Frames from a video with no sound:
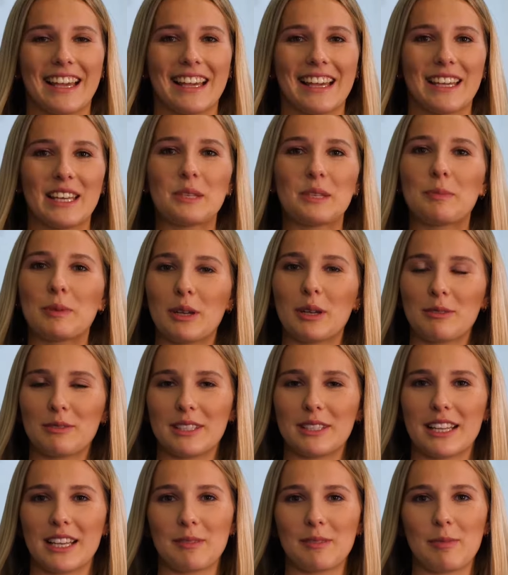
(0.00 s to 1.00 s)
Ich bin auf die
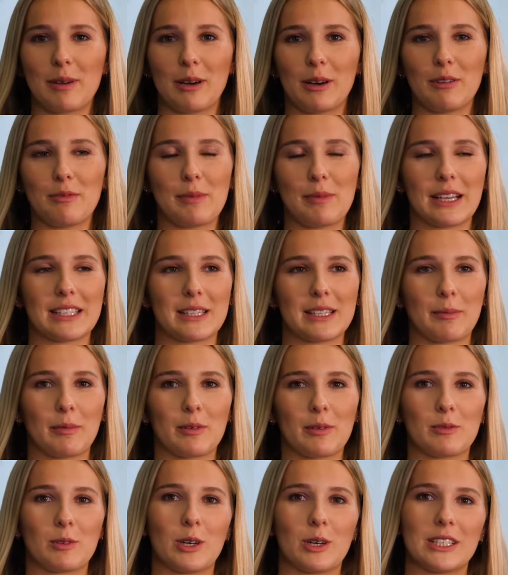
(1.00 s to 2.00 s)
NASPA aufmerksam
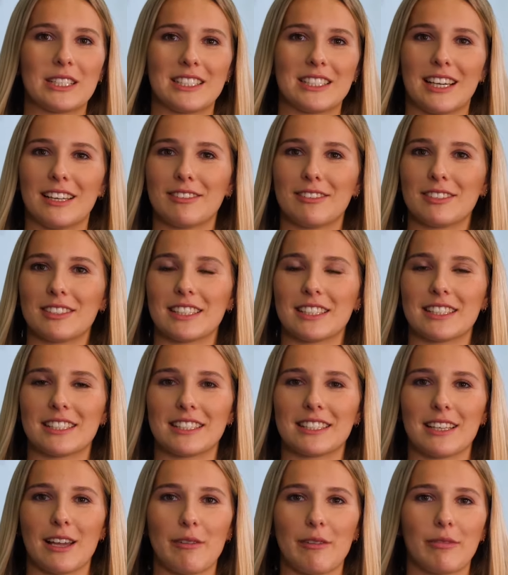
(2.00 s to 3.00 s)
geworden, dadurch, dass
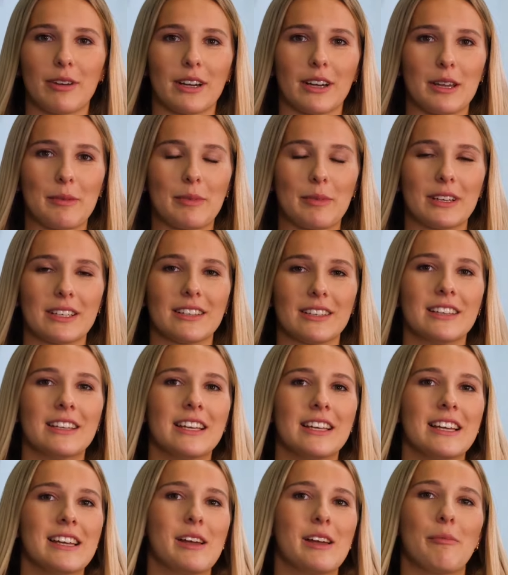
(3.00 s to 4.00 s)
ich einfach immer
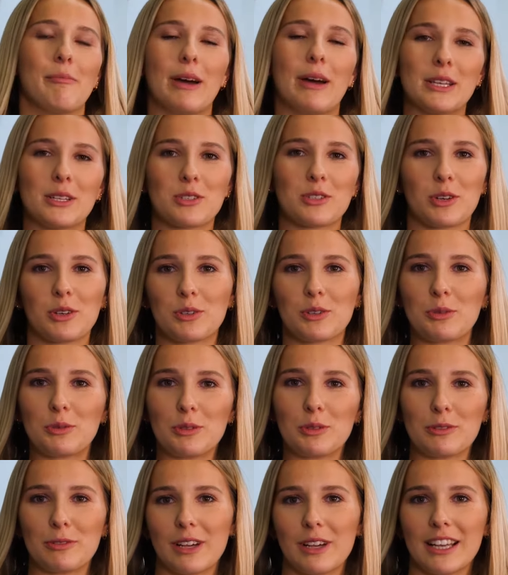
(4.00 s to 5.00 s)
Mathe schon
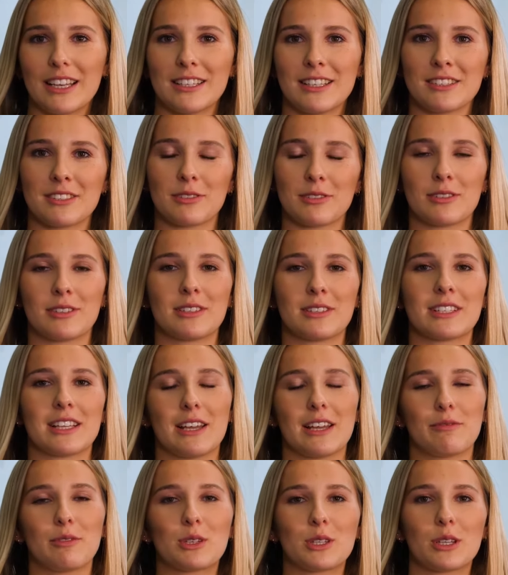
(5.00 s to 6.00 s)
cool fand und
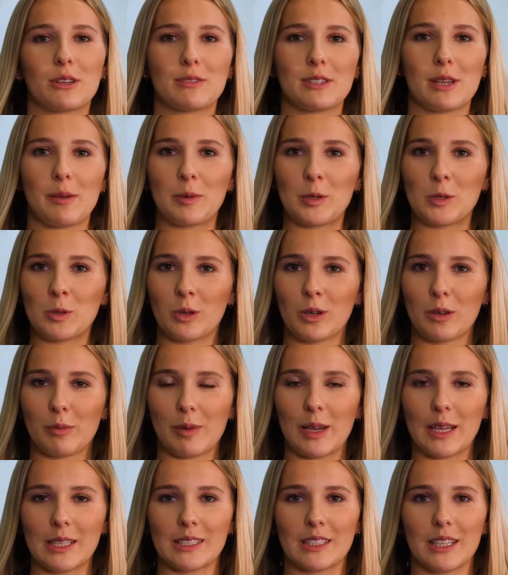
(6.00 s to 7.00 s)
ein Wirtschaftsabitur
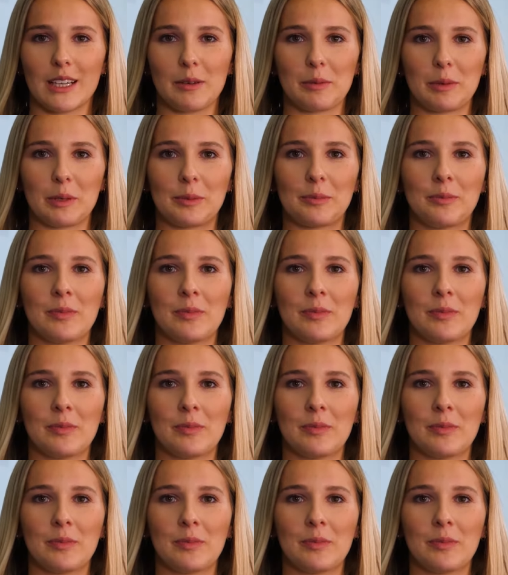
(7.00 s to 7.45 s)
gemacht habe.